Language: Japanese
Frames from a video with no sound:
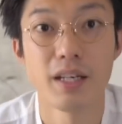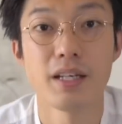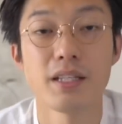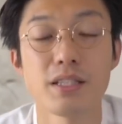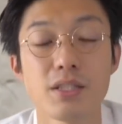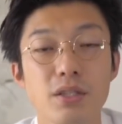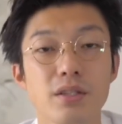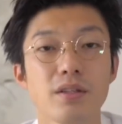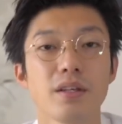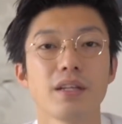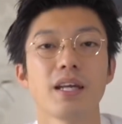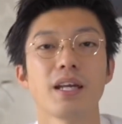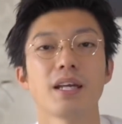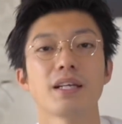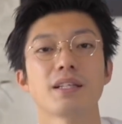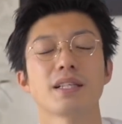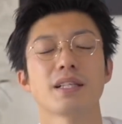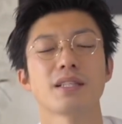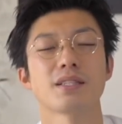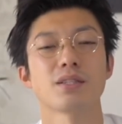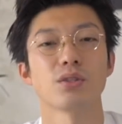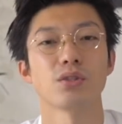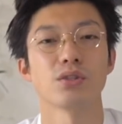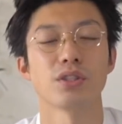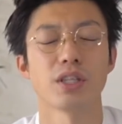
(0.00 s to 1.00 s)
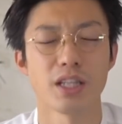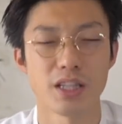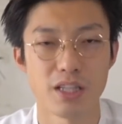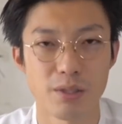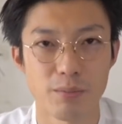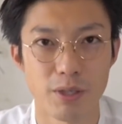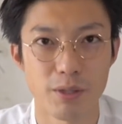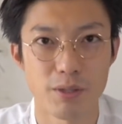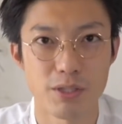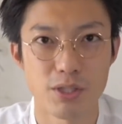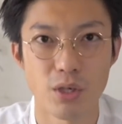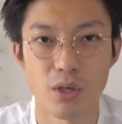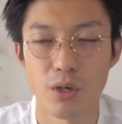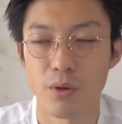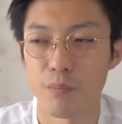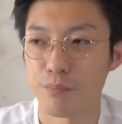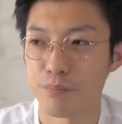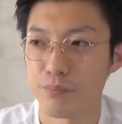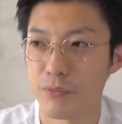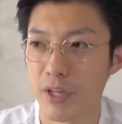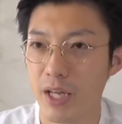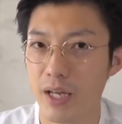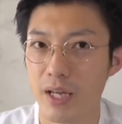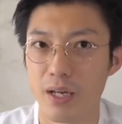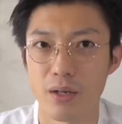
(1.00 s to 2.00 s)
それではね早速やってまいりましょ
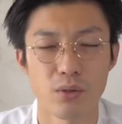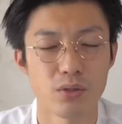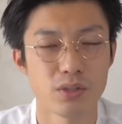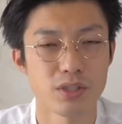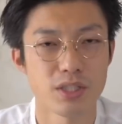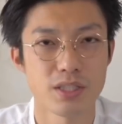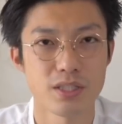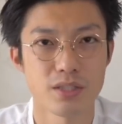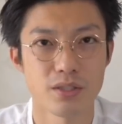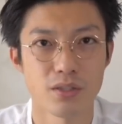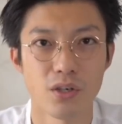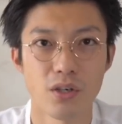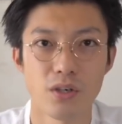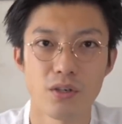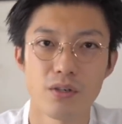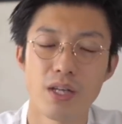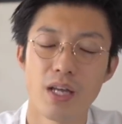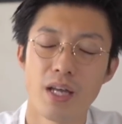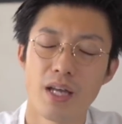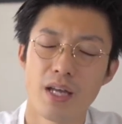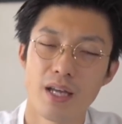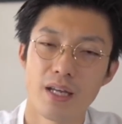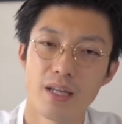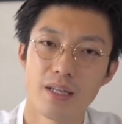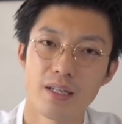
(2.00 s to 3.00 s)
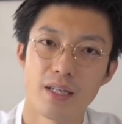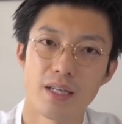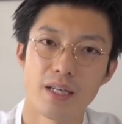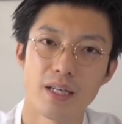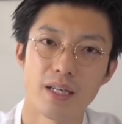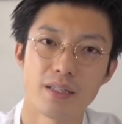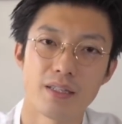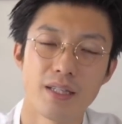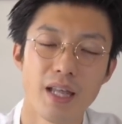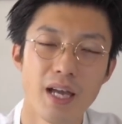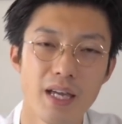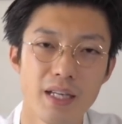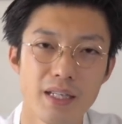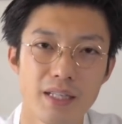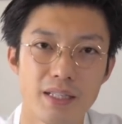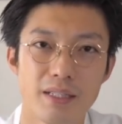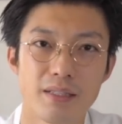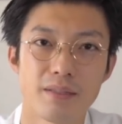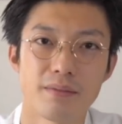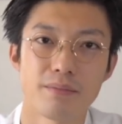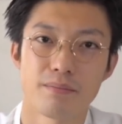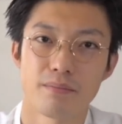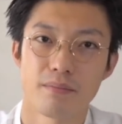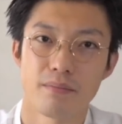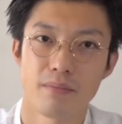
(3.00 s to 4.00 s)
う、えー、本日の、えー、第
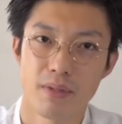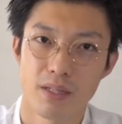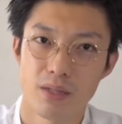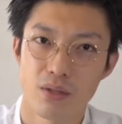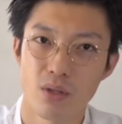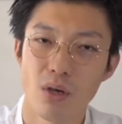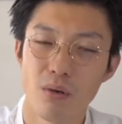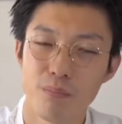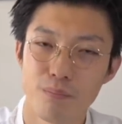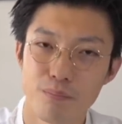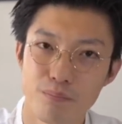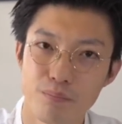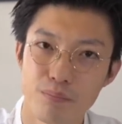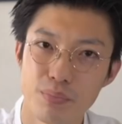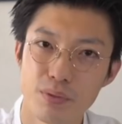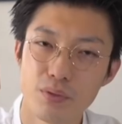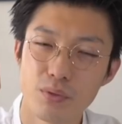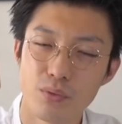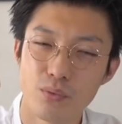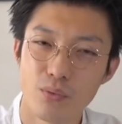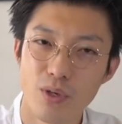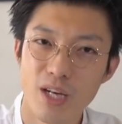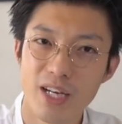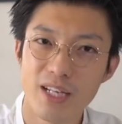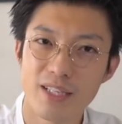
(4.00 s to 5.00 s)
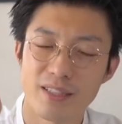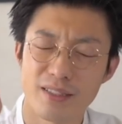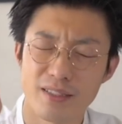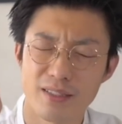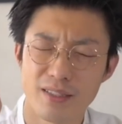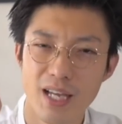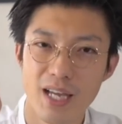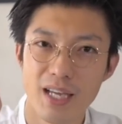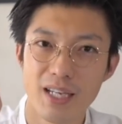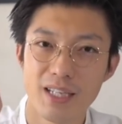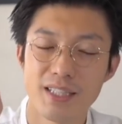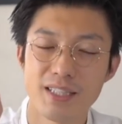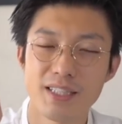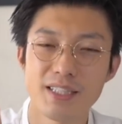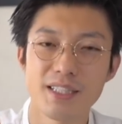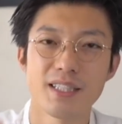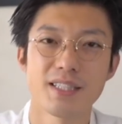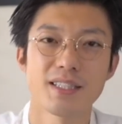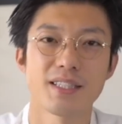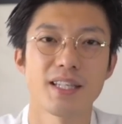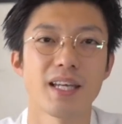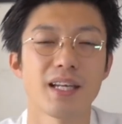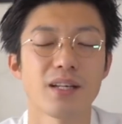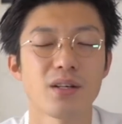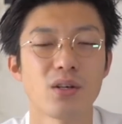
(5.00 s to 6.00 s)
トップ1第1位で
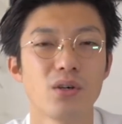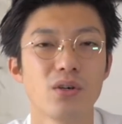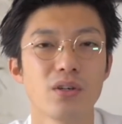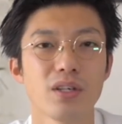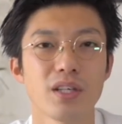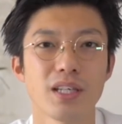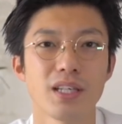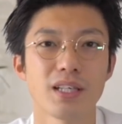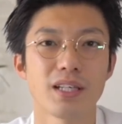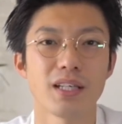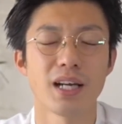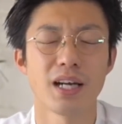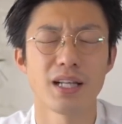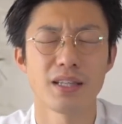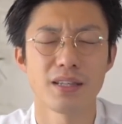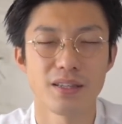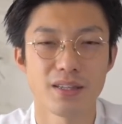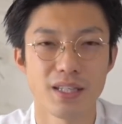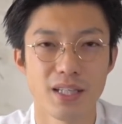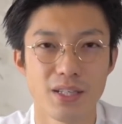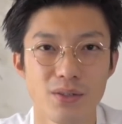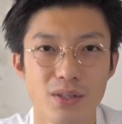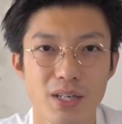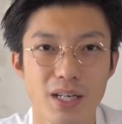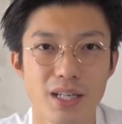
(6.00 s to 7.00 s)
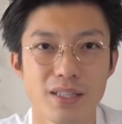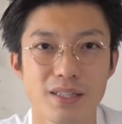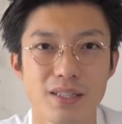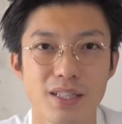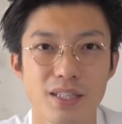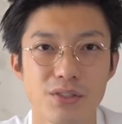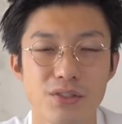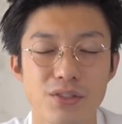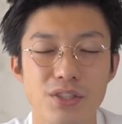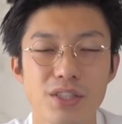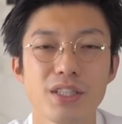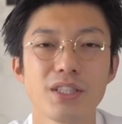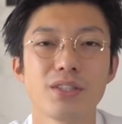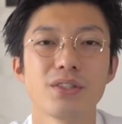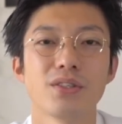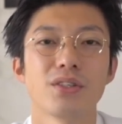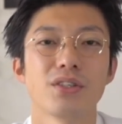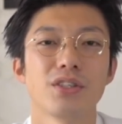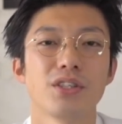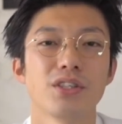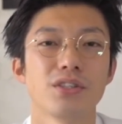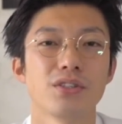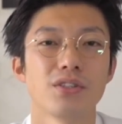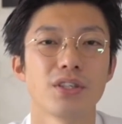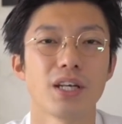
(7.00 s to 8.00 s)
すね今季買ってよかったユニクロ
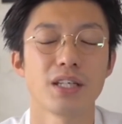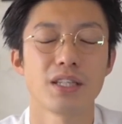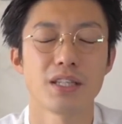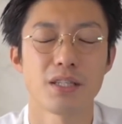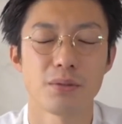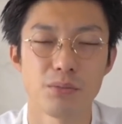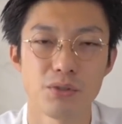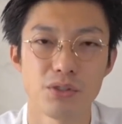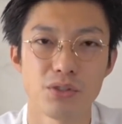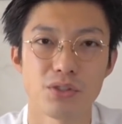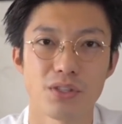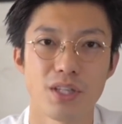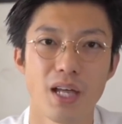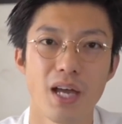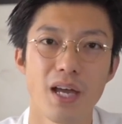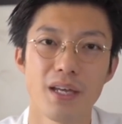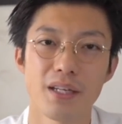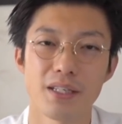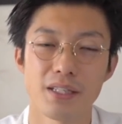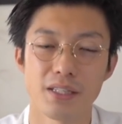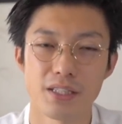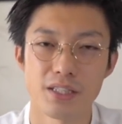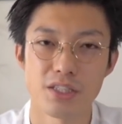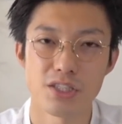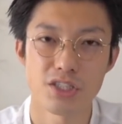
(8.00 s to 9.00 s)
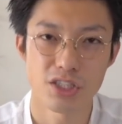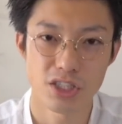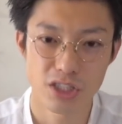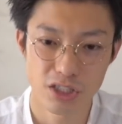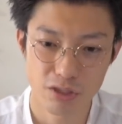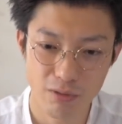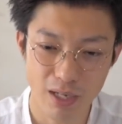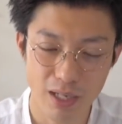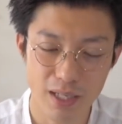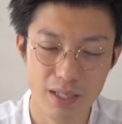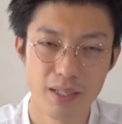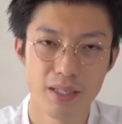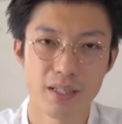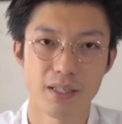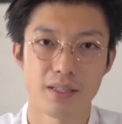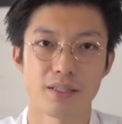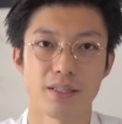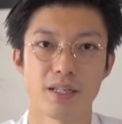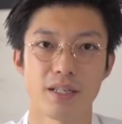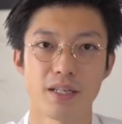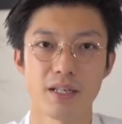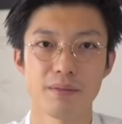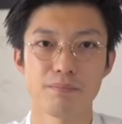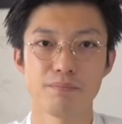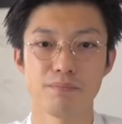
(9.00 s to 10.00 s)
U のアイテム第1位は
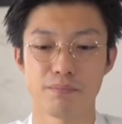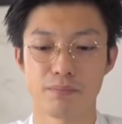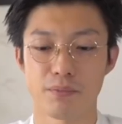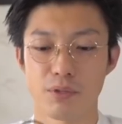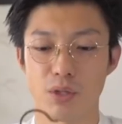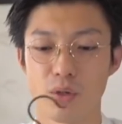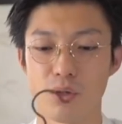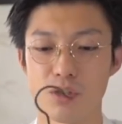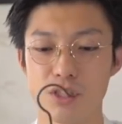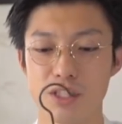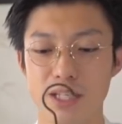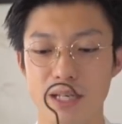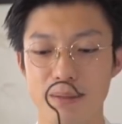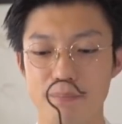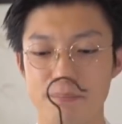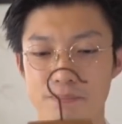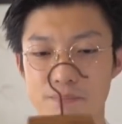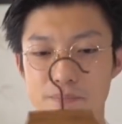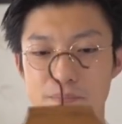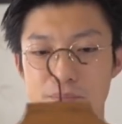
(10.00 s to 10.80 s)
てレンこちら